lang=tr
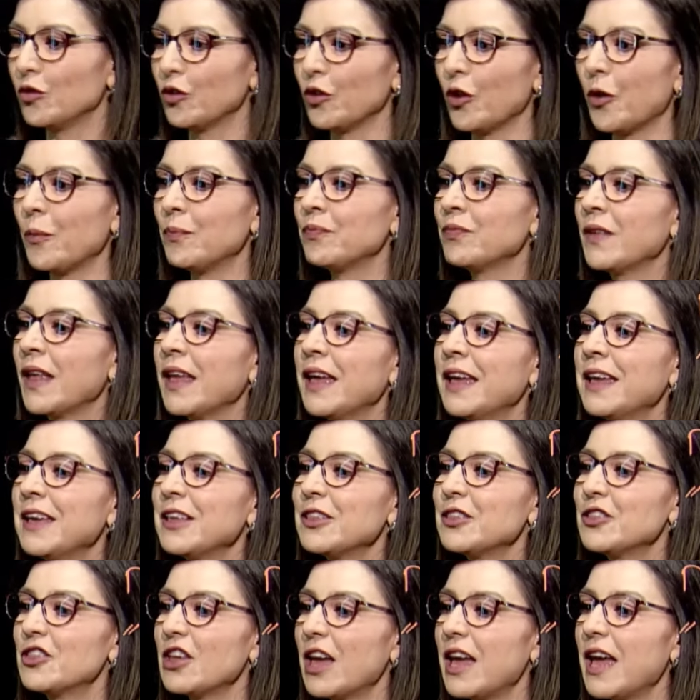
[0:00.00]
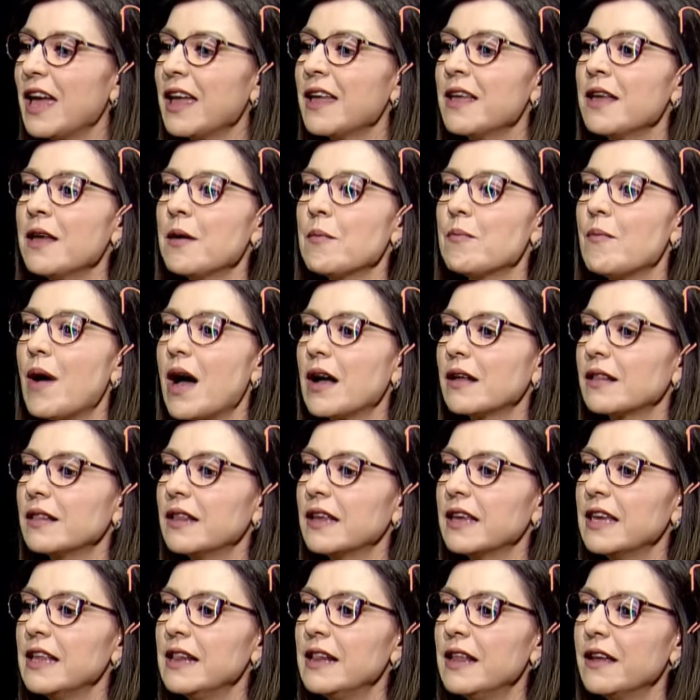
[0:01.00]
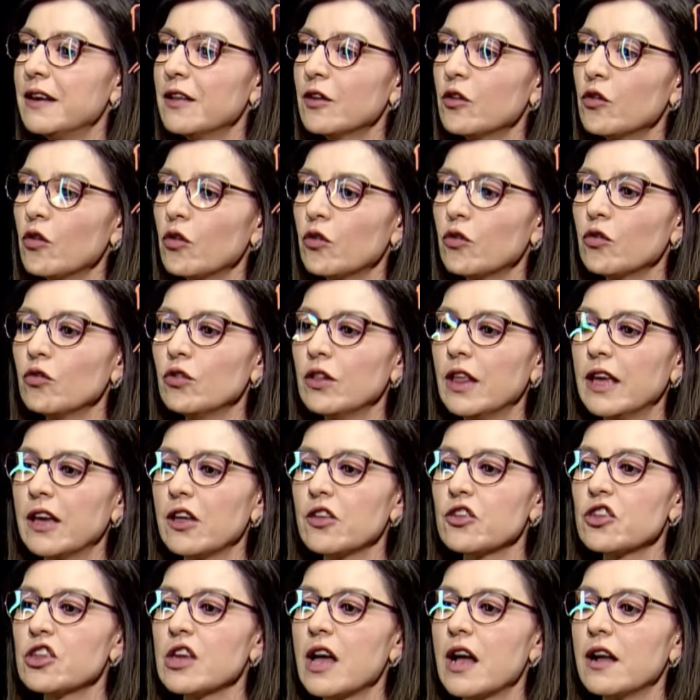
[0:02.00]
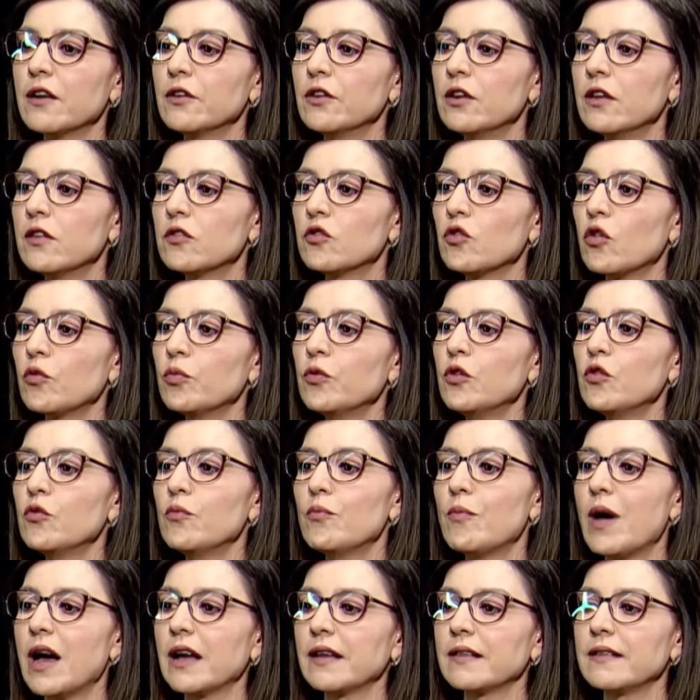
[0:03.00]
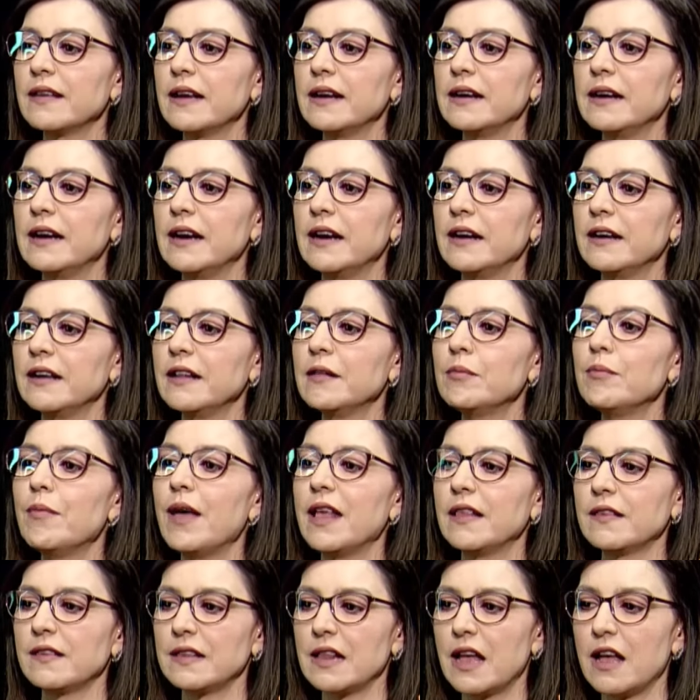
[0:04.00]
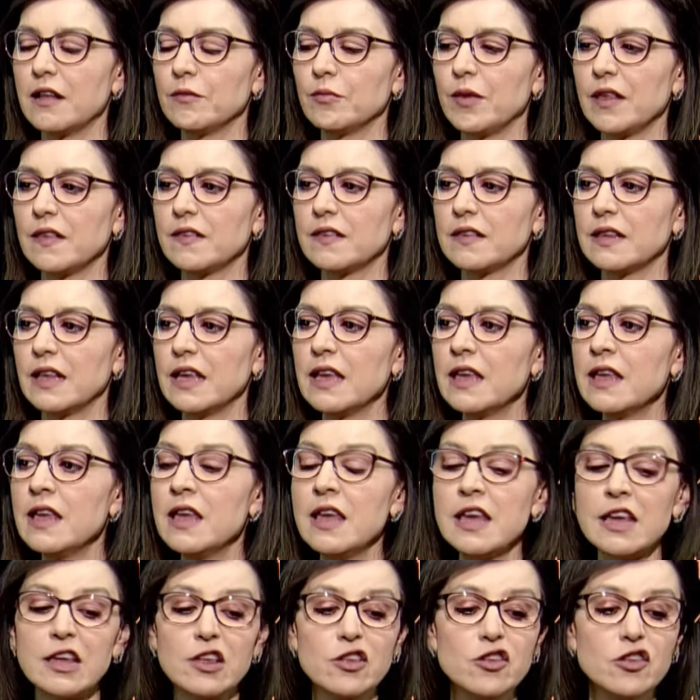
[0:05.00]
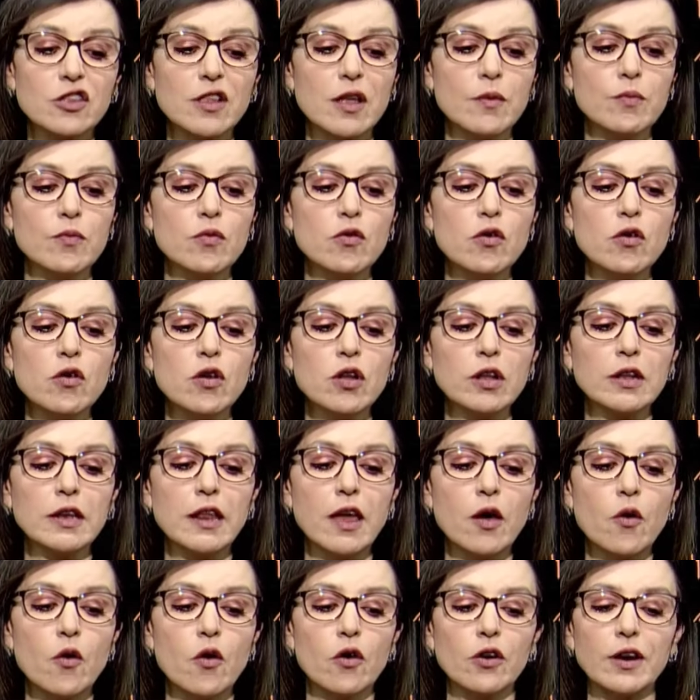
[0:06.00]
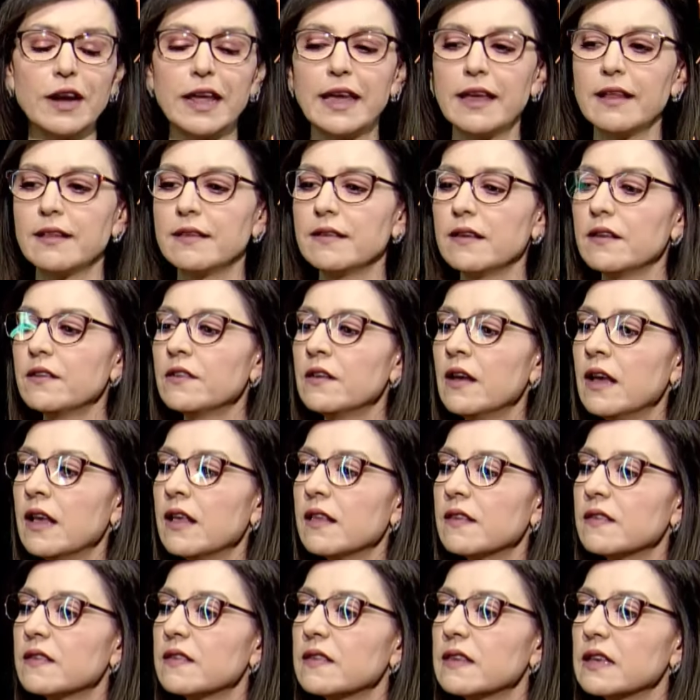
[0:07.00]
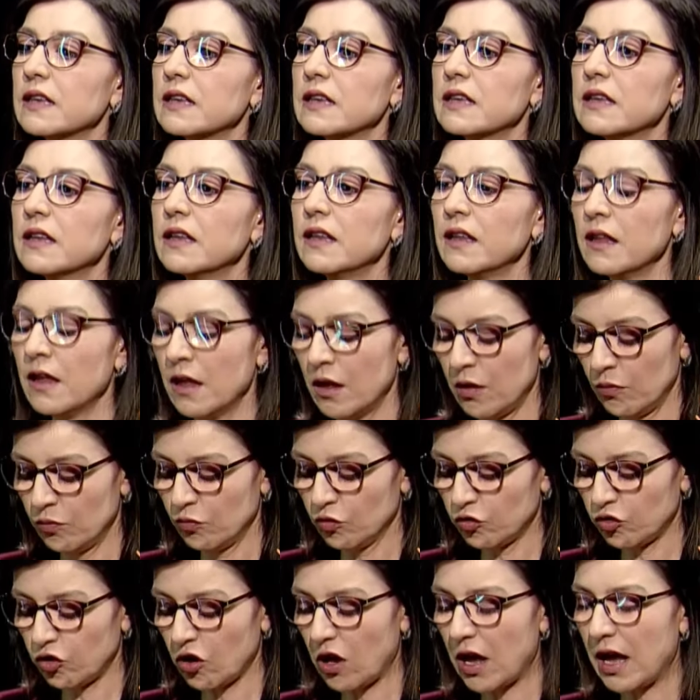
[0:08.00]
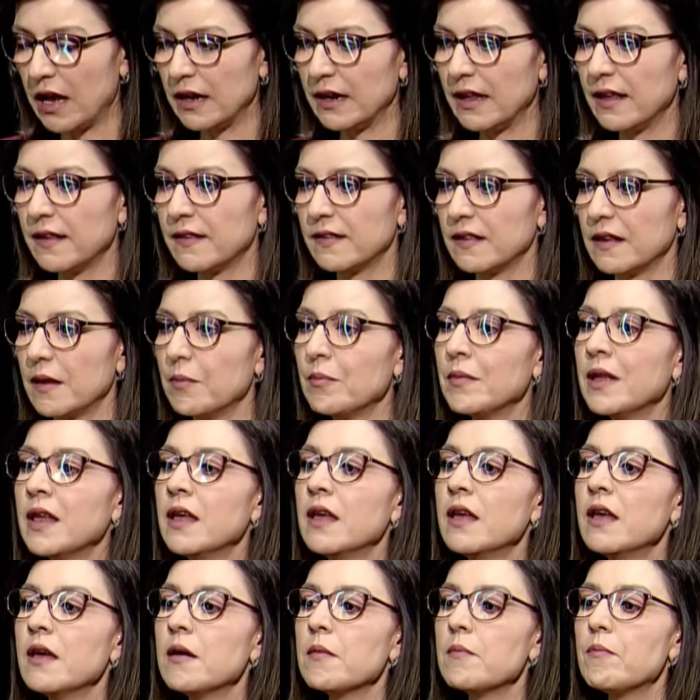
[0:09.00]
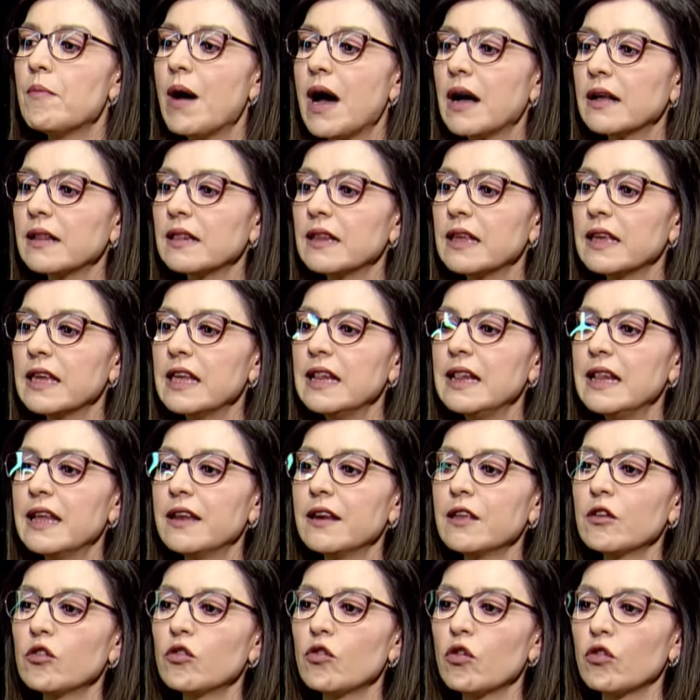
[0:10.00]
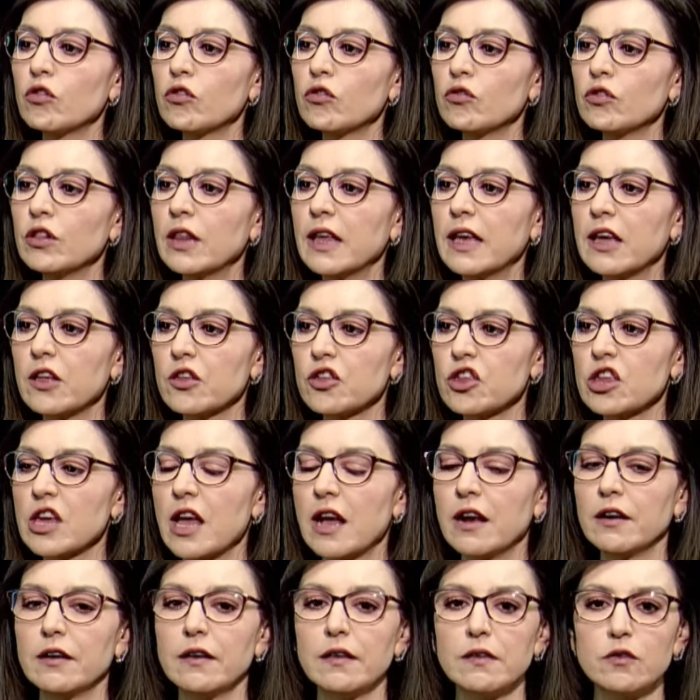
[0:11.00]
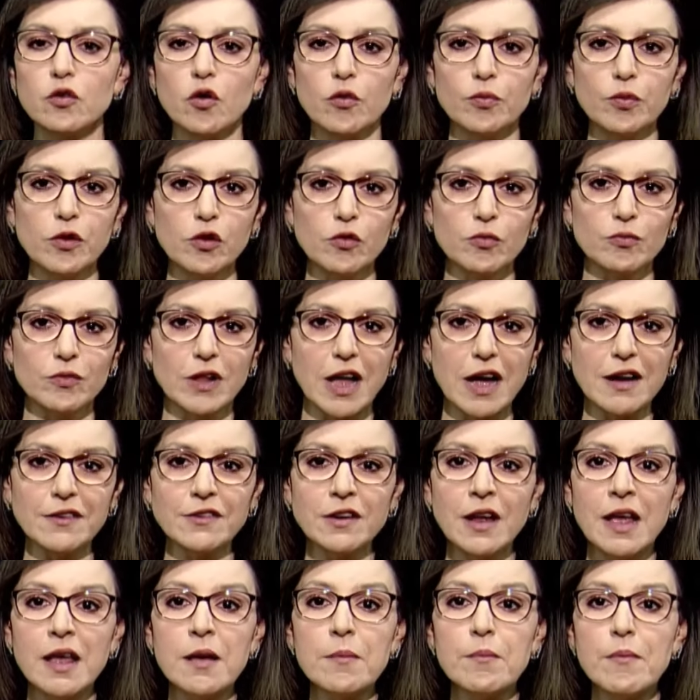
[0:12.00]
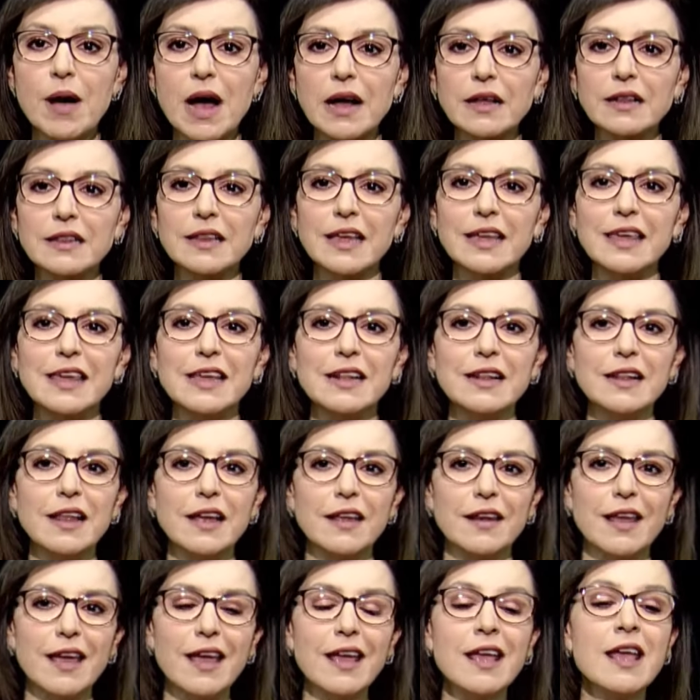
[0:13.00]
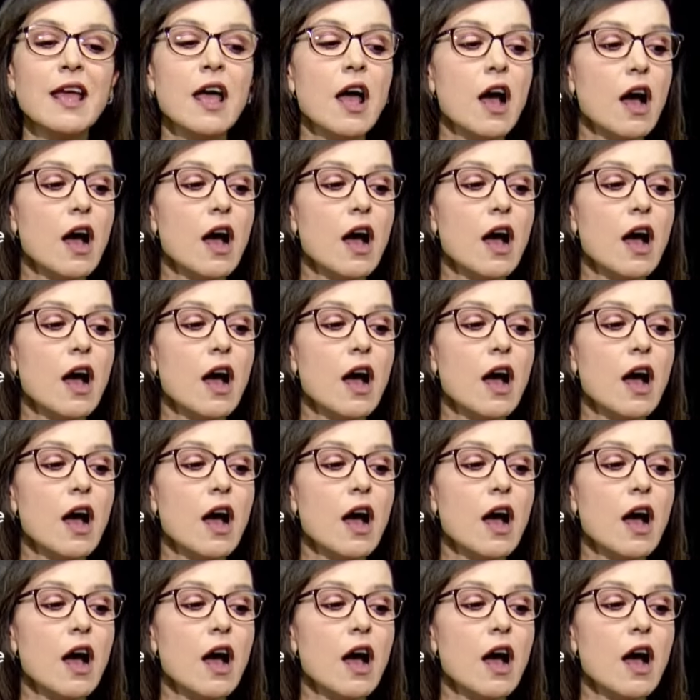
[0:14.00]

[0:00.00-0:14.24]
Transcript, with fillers: oluyor. C. Baklagillerin kökünde yaşayan rizobiyum bakterilerinin beslenmesi işte bu ne örneğidir? Sıkı mutualizm. Baklagillerin kökünde yaşayan rizobiyumlar baklagillere